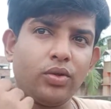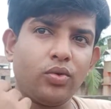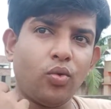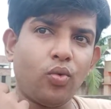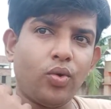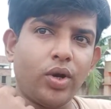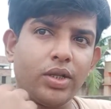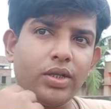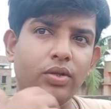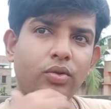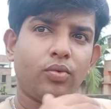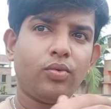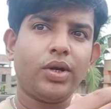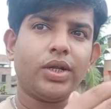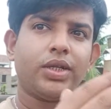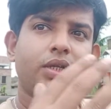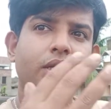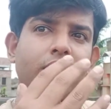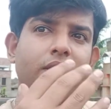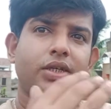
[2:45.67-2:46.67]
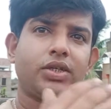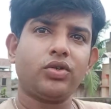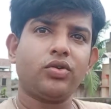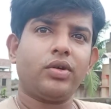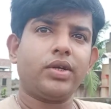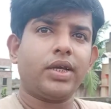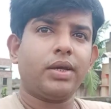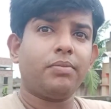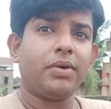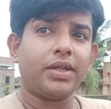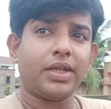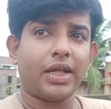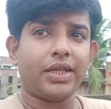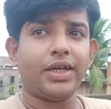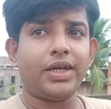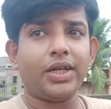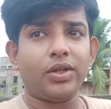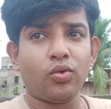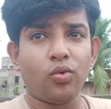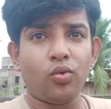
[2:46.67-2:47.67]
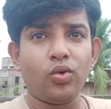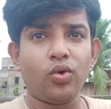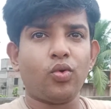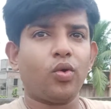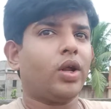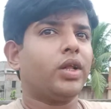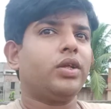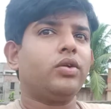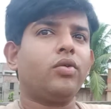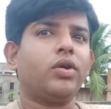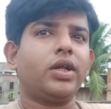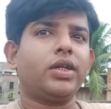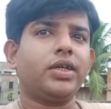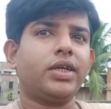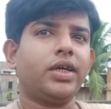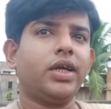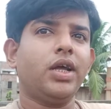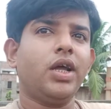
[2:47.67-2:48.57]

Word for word: দৌড়াতে দৌড়াতে তাদের সঙ্গে বা তাদেরকে দৌড় করাতে করাতে